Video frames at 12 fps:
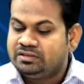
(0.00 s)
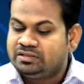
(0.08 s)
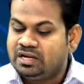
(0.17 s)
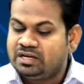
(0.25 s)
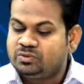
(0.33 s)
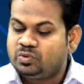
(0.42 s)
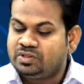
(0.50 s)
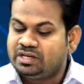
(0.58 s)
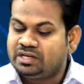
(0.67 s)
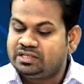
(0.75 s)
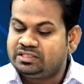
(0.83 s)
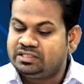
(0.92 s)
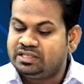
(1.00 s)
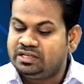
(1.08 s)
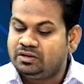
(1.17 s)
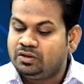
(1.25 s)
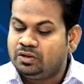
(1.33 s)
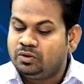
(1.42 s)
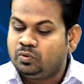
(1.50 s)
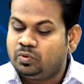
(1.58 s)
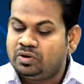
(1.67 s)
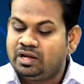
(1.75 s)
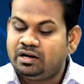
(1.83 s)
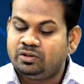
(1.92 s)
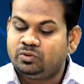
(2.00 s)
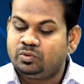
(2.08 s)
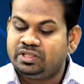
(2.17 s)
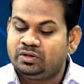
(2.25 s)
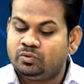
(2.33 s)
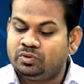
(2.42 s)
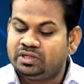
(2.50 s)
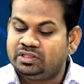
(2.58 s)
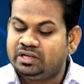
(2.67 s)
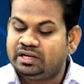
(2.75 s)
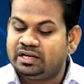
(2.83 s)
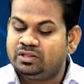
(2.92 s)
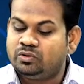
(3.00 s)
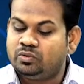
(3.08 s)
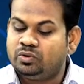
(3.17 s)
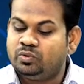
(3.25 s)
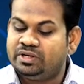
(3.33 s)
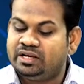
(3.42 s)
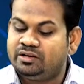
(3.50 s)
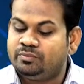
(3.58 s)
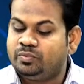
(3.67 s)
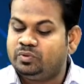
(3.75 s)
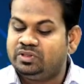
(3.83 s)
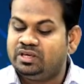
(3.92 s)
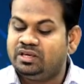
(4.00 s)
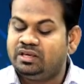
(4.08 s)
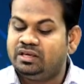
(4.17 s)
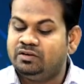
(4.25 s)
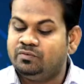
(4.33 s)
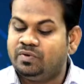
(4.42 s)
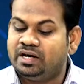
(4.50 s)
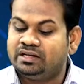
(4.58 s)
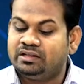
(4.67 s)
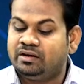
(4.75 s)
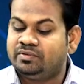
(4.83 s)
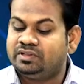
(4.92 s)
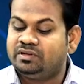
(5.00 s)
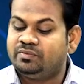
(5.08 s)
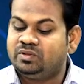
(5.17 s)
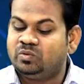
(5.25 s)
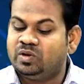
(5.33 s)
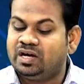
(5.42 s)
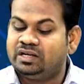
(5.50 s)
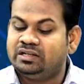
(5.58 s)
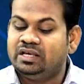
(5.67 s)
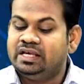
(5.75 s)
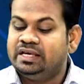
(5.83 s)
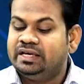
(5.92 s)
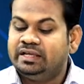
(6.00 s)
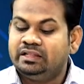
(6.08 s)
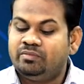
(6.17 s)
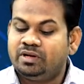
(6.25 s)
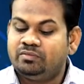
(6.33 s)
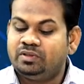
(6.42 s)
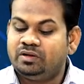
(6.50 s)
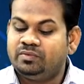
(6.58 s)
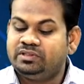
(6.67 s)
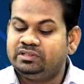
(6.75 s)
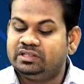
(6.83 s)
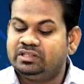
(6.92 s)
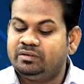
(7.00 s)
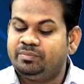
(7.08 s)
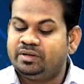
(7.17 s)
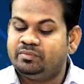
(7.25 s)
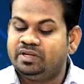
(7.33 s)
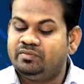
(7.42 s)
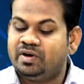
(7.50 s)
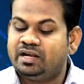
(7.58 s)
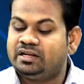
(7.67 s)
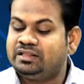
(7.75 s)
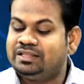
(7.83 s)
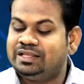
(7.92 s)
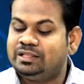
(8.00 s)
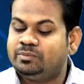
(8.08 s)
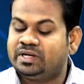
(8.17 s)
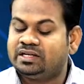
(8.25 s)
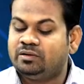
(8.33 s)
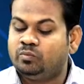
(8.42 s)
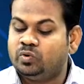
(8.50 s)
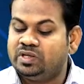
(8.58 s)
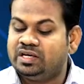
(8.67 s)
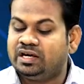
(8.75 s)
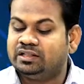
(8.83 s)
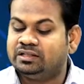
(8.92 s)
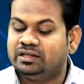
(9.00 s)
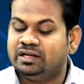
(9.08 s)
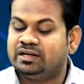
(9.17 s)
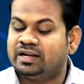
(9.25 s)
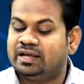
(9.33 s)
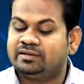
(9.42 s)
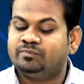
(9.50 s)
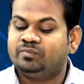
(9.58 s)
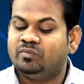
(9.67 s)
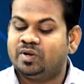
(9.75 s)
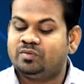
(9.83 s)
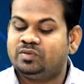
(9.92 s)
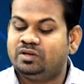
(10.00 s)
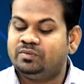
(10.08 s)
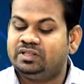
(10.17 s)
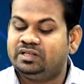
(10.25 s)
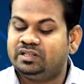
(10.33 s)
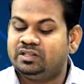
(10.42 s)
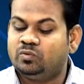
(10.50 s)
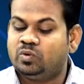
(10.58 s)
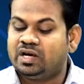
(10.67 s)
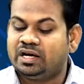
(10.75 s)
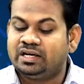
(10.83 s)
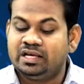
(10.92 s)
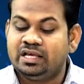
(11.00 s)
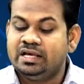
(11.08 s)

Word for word: ஸ்ரீலங்கா சுதந்திர கட்சியின் குருநாகல் தொகுதி கூட்டத்தில் கலந்து கொண்டு உரையாற்றும் போதே இவ்வாறு அவர் தெரிவித்துள்ளார் இந்த வரவு செலவு திட்டத்தில் பெரும் நிவாரணத்தை எதிர்பார்க்க முடியாது என்றார் வரவு செலவு திட்டத்தின் ஊடாக